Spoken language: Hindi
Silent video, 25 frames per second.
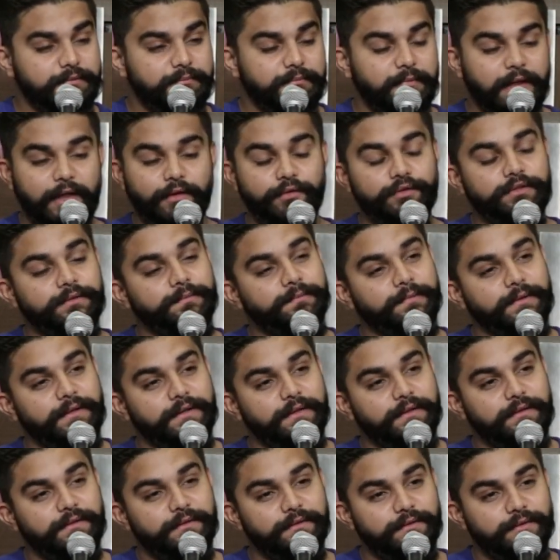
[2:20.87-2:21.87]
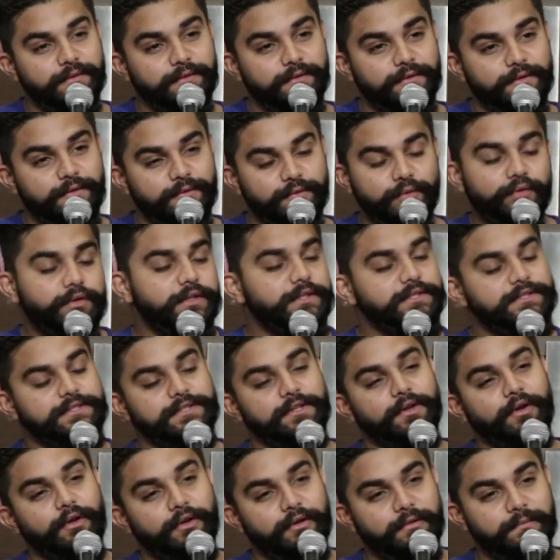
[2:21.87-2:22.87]
मैं उस पर वो
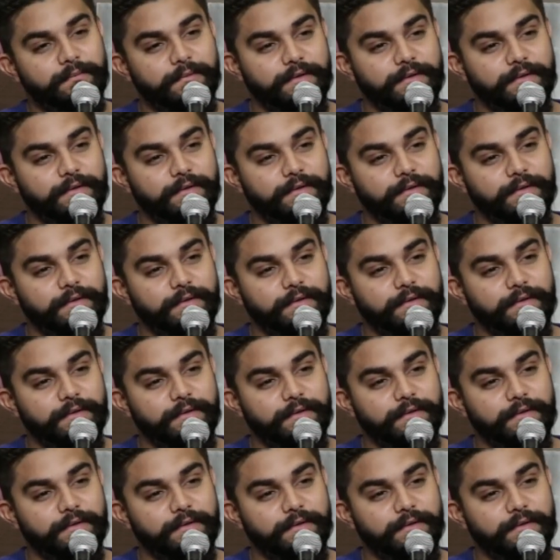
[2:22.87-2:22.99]
किसी और